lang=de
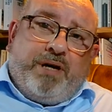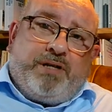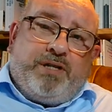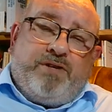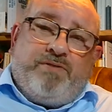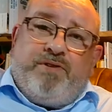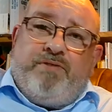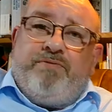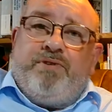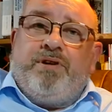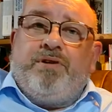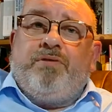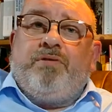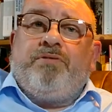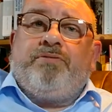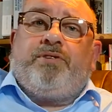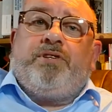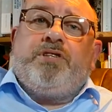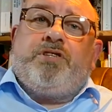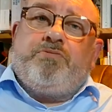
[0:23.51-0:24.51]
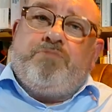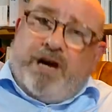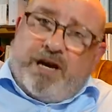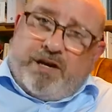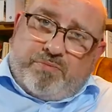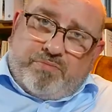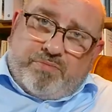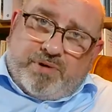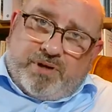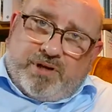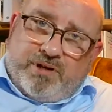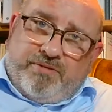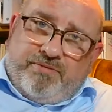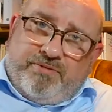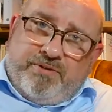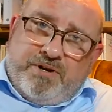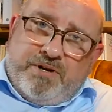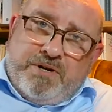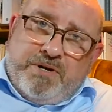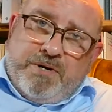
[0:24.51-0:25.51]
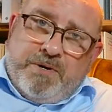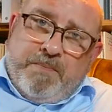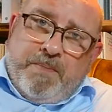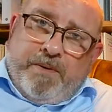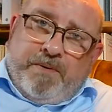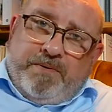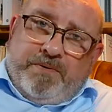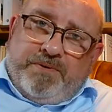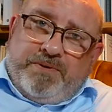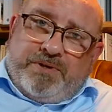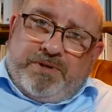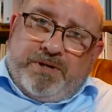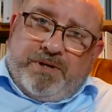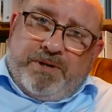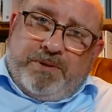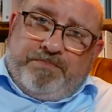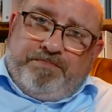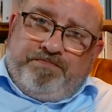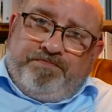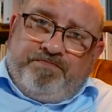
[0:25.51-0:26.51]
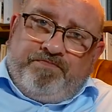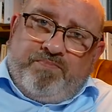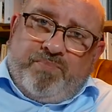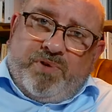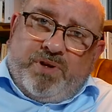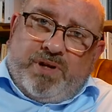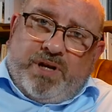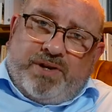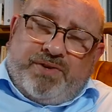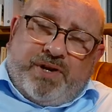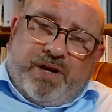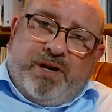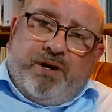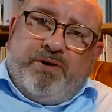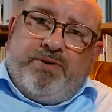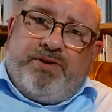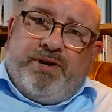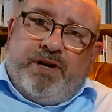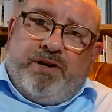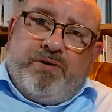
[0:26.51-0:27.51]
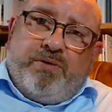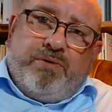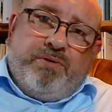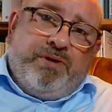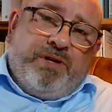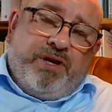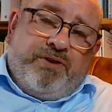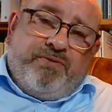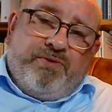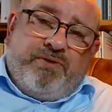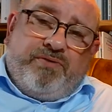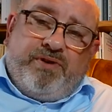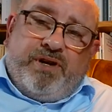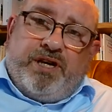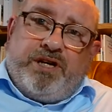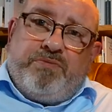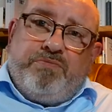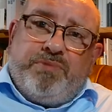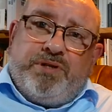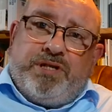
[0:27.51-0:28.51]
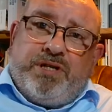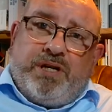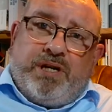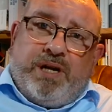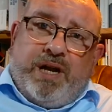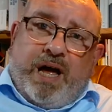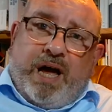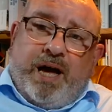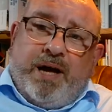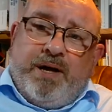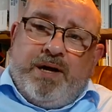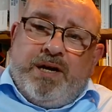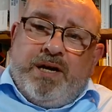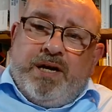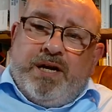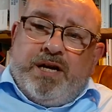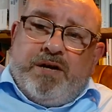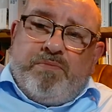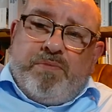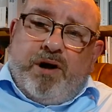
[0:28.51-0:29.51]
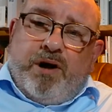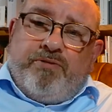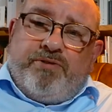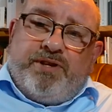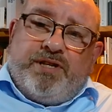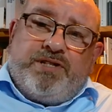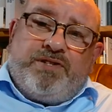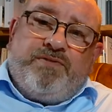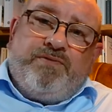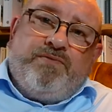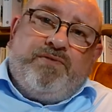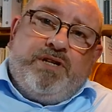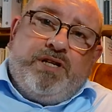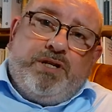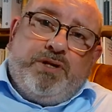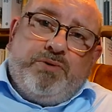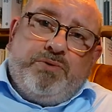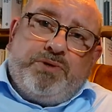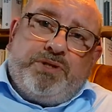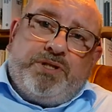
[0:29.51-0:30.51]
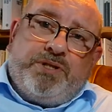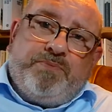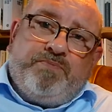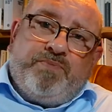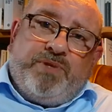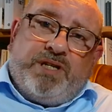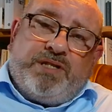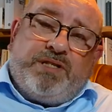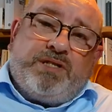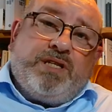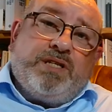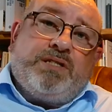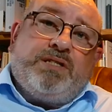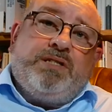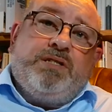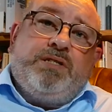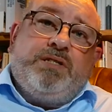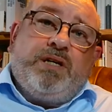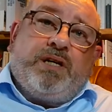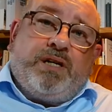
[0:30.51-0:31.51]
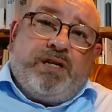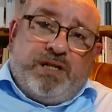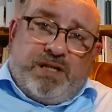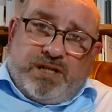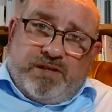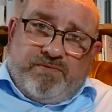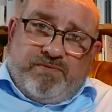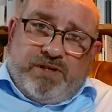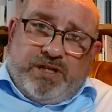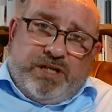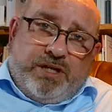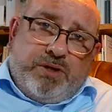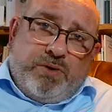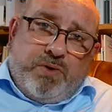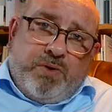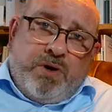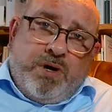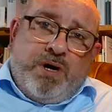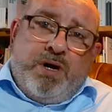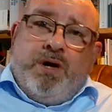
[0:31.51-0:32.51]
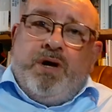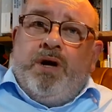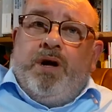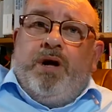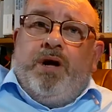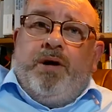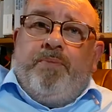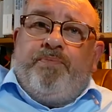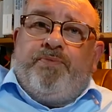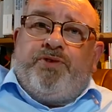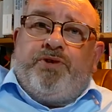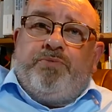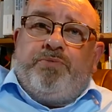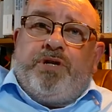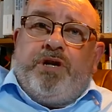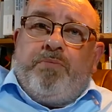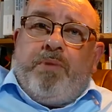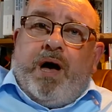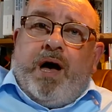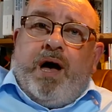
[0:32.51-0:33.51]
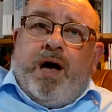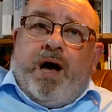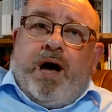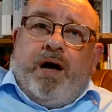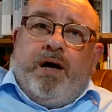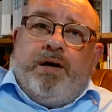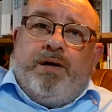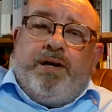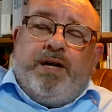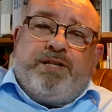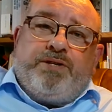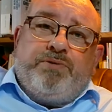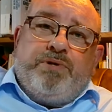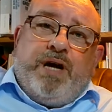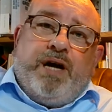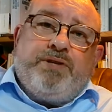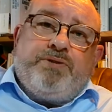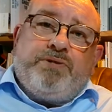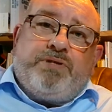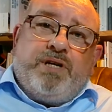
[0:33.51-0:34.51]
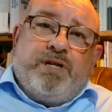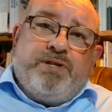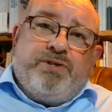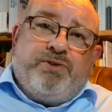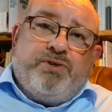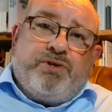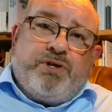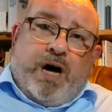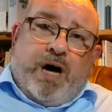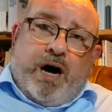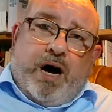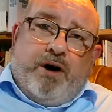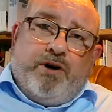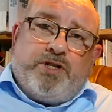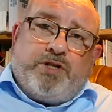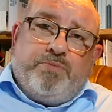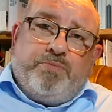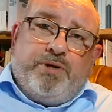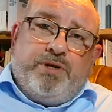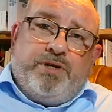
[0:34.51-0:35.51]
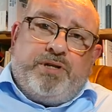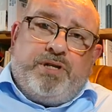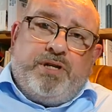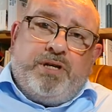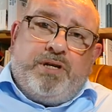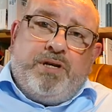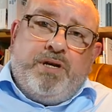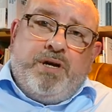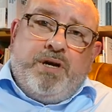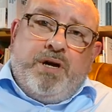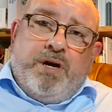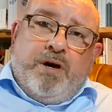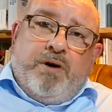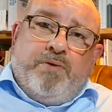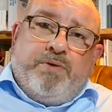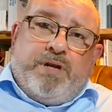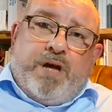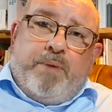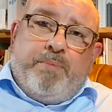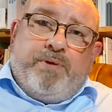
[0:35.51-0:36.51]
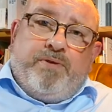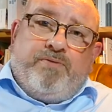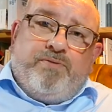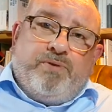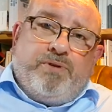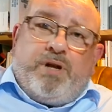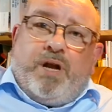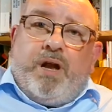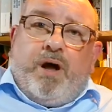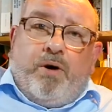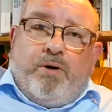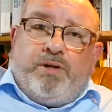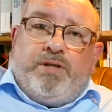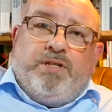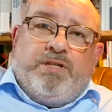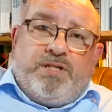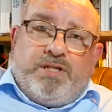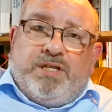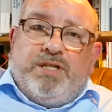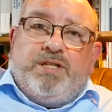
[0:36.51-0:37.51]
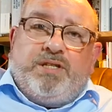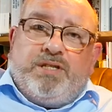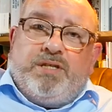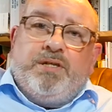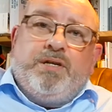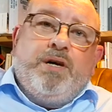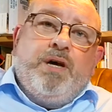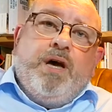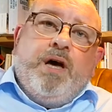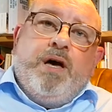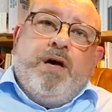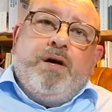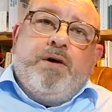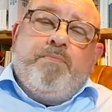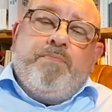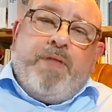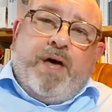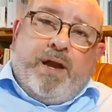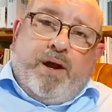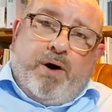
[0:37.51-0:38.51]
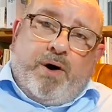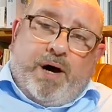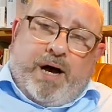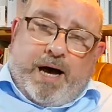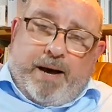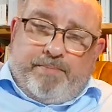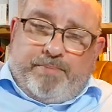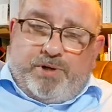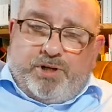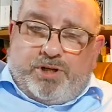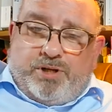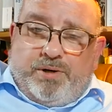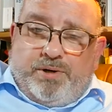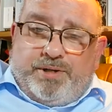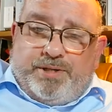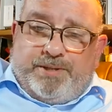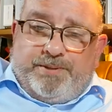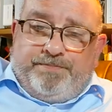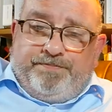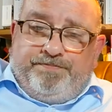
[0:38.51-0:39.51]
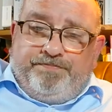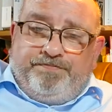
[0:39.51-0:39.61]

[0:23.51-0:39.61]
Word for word: Ich verwende oft den zweiten Begriff und ähm, das hat auch seinen Grund, das wird vielleicht ein bisschen klar im Laufe des Videos. Das ist das dritte Video ähm, zum Thema äh, nationalsozialistische Außenpolitik und damit wird dann auch die Skizze ähm, dann auch abgeschlossen.